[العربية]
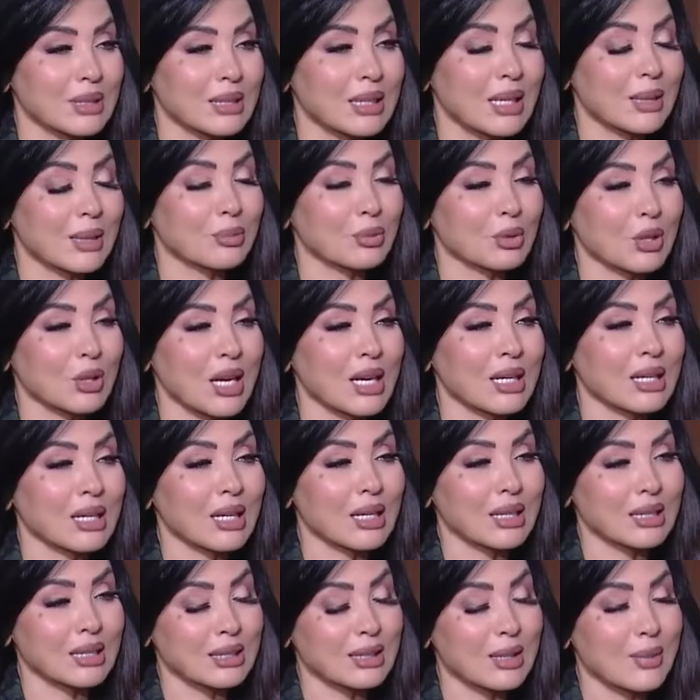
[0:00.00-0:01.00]
آه. يعني متاكد
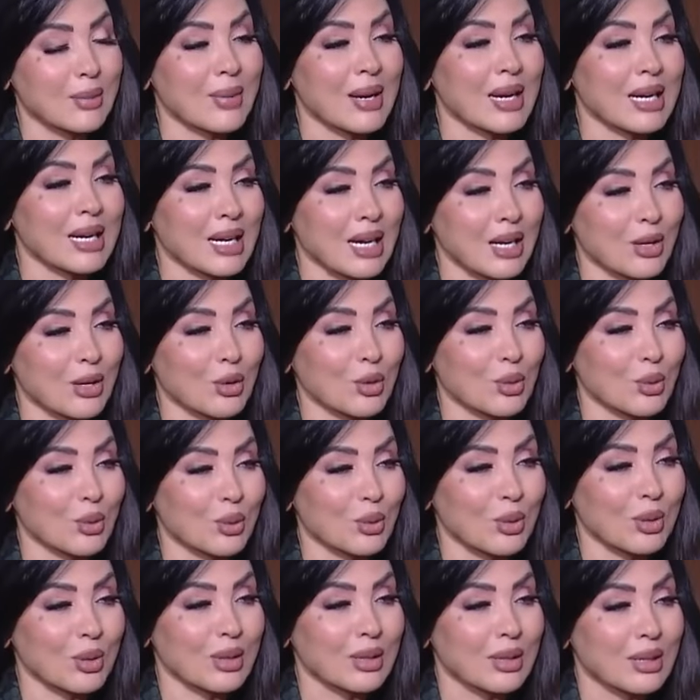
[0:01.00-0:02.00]
الزمالك هيخرج
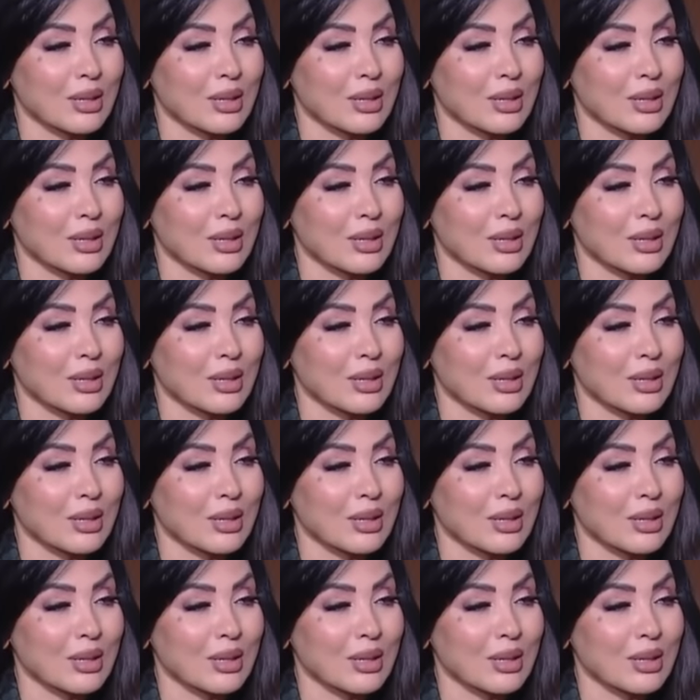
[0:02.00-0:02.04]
